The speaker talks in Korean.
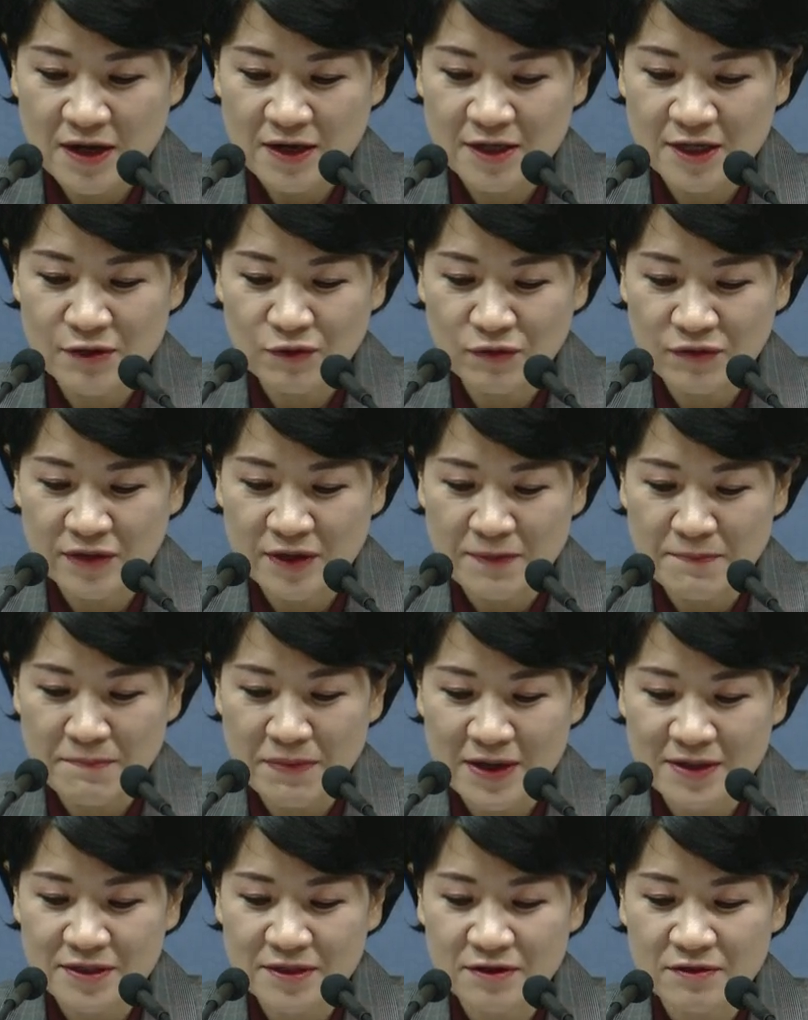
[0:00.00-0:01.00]
기록된
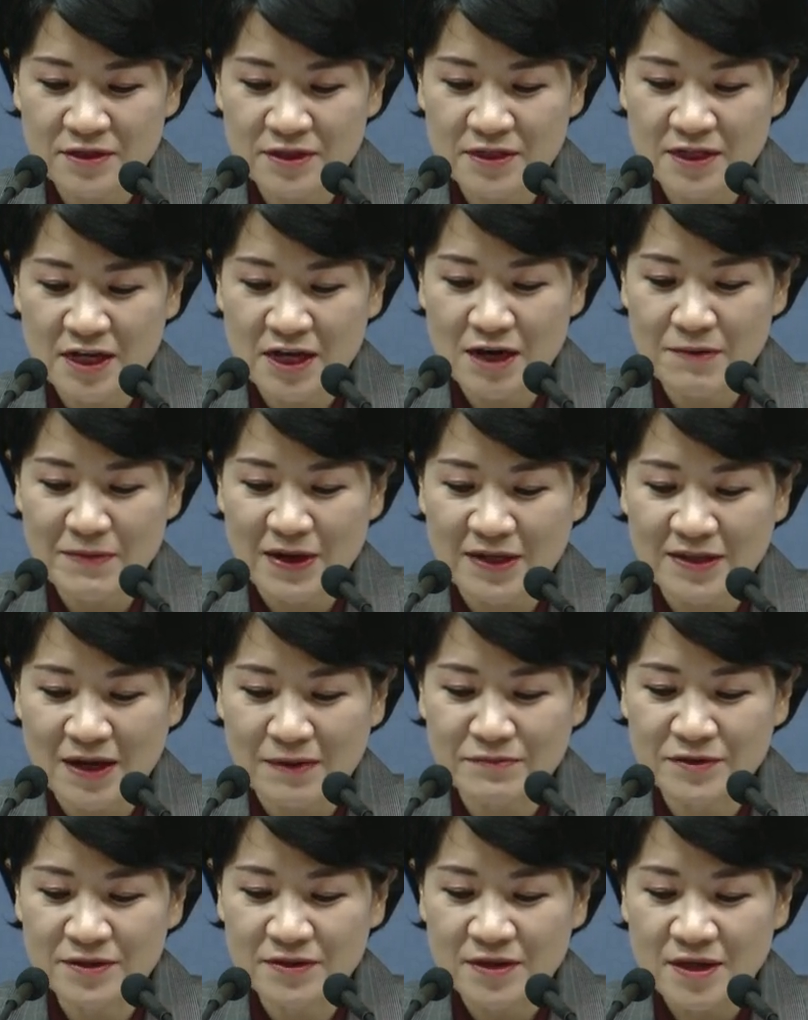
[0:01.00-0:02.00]
바 첫사람
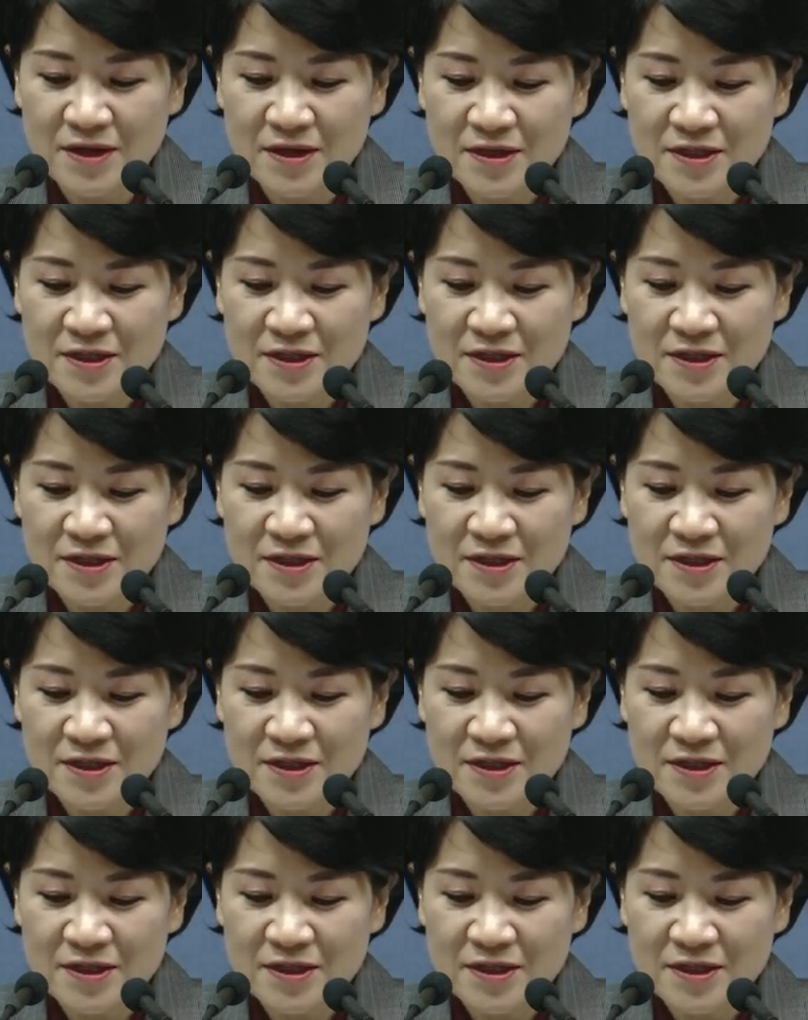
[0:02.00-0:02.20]
아담은